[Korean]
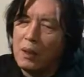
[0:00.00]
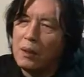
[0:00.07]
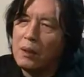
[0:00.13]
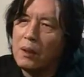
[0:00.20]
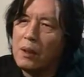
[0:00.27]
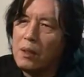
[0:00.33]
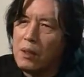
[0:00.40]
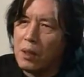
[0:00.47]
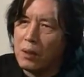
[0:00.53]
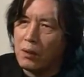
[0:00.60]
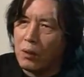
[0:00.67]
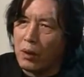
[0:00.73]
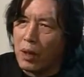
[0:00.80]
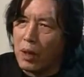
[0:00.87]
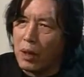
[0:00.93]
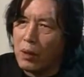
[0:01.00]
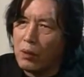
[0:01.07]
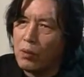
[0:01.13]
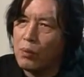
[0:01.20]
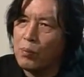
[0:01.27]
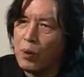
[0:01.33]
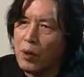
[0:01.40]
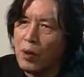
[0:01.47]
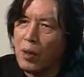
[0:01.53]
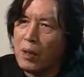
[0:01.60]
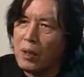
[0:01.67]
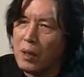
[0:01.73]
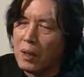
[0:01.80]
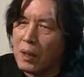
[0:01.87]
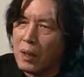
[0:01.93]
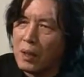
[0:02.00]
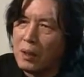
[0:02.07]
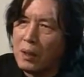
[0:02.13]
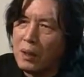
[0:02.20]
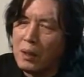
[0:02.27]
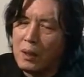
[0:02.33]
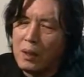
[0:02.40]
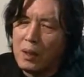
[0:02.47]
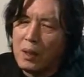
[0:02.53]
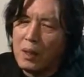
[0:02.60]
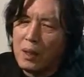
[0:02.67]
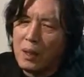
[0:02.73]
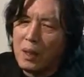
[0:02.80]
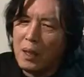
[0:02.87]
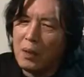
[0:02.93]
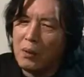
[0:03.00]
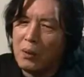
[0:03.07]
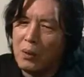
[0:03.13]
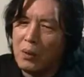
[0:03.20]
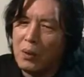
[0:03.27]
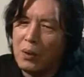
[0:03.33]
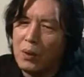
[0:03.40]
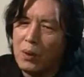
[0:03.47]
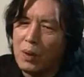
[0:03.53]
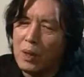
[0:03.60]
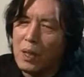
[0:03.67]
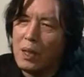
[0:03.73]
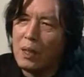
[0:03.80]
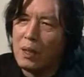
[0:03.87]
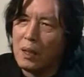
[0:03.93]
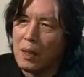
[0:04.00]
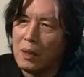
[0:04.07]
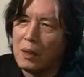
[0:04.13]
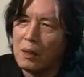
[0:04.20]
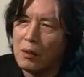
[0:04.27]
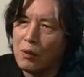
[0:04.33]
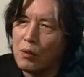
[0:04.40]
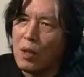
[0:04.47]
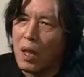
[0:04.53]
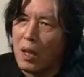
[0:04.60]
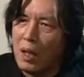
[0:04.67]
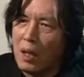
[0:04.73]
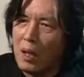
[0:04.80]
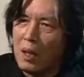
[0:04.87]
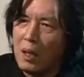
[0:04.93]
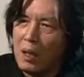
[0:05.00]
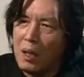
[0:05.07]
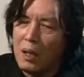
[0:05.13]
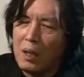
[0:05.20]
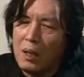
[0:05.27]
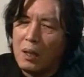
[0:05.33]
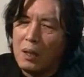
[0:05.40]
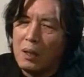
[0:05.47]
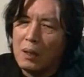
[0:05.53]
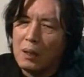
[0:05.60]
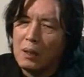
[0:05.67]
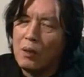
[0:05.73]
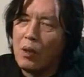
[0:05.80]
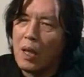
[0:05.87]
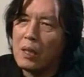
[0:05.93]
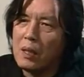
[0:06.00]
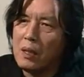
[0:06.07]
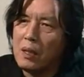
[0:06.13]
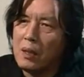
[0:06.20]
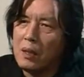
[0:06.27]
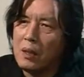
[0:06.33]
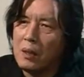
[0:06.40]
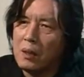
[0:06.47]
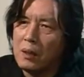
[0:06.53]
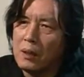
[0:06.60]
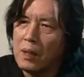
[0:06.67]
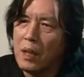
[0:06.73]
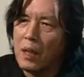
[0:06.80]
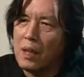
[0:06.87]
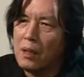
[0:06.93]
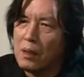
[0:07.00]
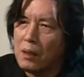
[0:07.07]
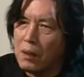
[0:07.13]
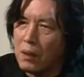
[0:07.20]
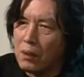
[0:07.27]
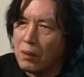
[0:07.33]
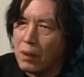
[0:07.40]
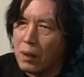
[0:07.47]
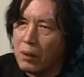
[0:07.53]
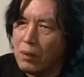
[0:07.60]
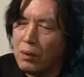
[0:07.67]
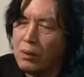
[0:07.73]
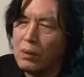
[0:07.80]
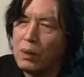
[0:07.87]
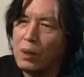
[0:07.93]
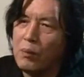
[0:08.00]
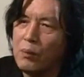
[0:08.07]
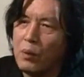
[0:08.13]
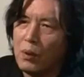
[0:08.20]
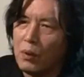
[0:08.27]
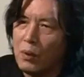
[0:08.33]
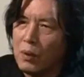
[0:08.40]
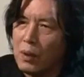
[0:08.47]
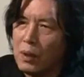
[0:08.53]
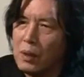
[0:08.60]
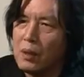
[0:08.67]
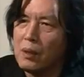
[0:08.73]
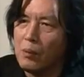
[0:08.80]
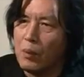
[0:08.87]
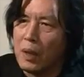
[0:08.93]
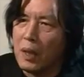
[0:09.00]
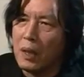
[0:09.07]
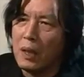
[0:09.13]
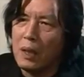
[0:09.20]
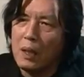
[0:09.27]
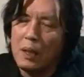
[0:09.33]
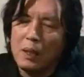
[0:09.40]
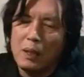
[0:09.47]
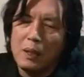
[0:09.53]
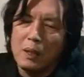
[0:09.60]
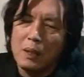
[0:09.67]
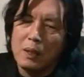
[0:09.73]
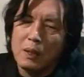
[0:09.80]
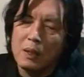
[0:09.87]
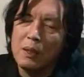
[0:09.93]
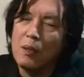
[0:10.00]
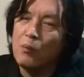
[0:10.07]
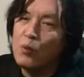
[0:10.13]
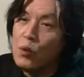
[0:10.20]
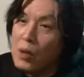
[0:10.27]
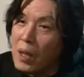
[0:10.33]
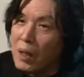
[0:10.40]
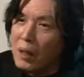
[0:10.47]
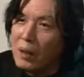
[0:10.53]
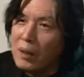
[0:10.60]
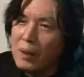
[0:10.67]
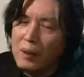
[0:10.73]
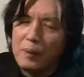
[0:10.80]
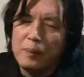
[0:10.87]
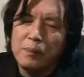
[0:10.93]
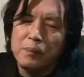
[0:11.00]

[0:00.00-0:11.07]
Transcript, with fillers: 어떤 정도의 꼭 필요한 역할을 하고 있구나 그 확신은 제가 있을 때도 그랬고 지금도 있습니다. 근데 문제는